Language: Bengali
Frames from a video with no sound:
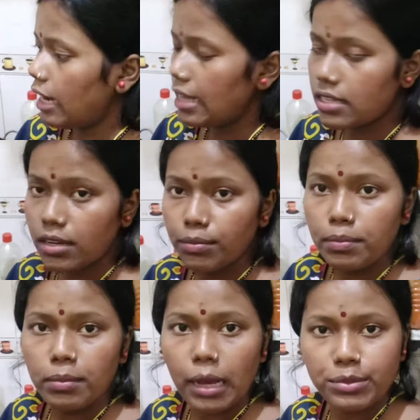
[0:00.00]
আজকে
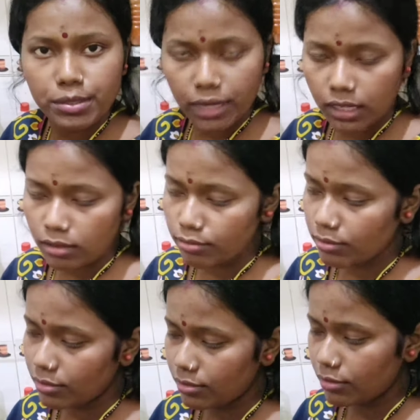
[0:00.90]
ভাবছি মানে
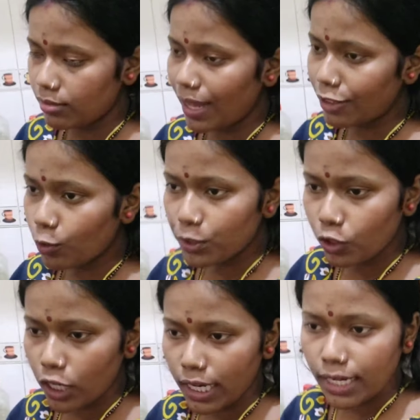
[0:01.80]
বাঁধাকপির
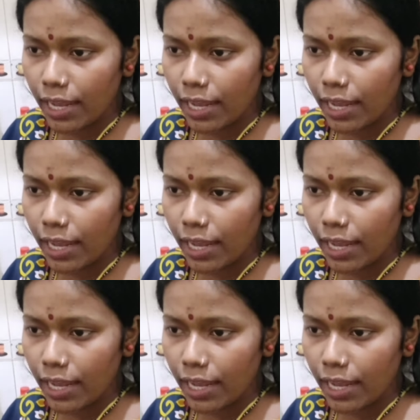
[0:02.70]
তরকারিটা